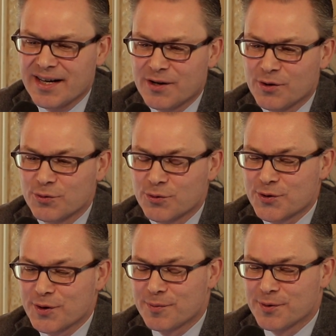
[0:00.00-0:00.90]
alors nous
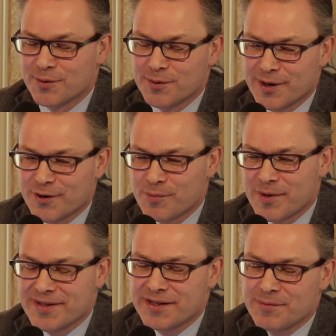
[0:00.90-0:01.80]
sommes euh, un
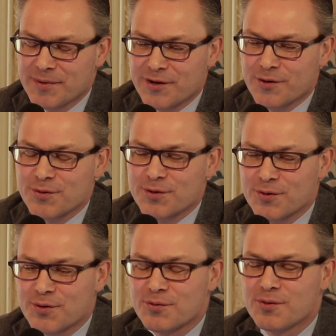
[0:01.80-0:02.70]
Global City Maker au
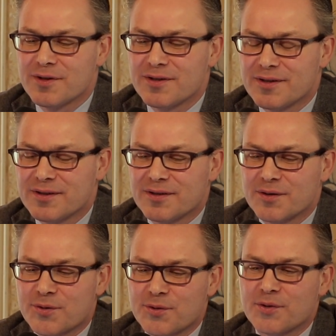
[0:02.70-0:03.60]
sens où
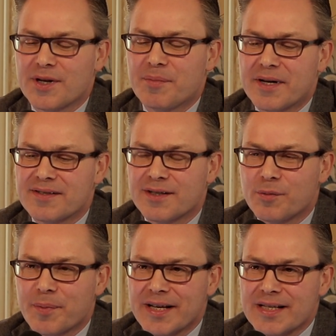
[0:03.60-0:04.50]
euh, sur la partie le
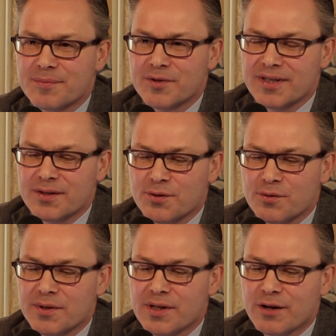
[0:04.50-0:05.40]
prisme qui est
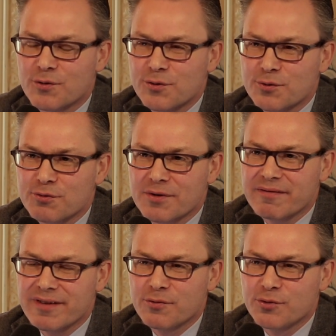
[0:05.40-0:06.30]
celui de la construction de la
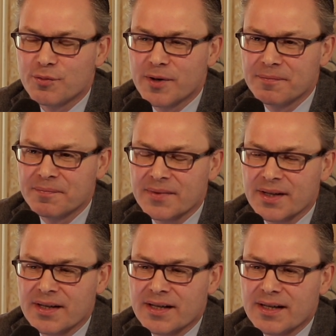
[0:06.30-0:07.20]
ville de demain,
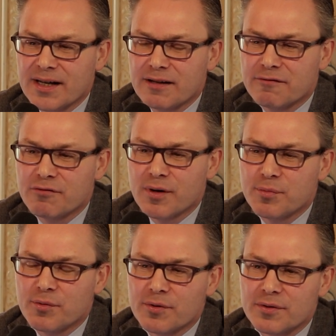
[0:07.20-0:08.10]
à la fois
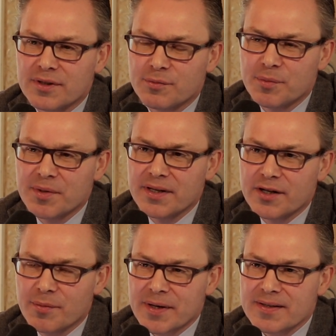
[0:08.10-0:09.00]
pour euh, l'immobilier
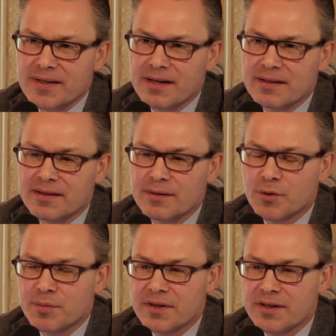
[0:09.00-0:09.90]
commercial et
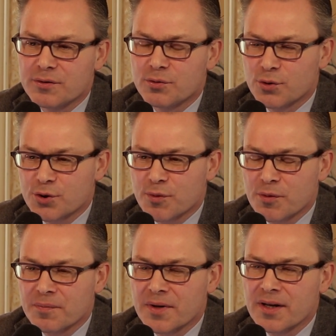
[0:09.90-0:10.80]
l'immobilier de logement.